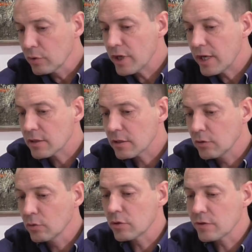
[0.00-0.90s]
получается,
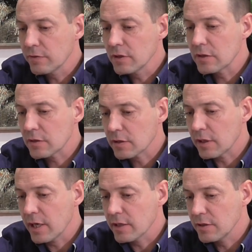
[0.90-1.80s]
ну то есть вы
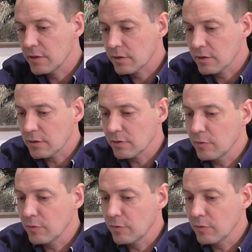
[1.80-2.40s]
стараетесь э,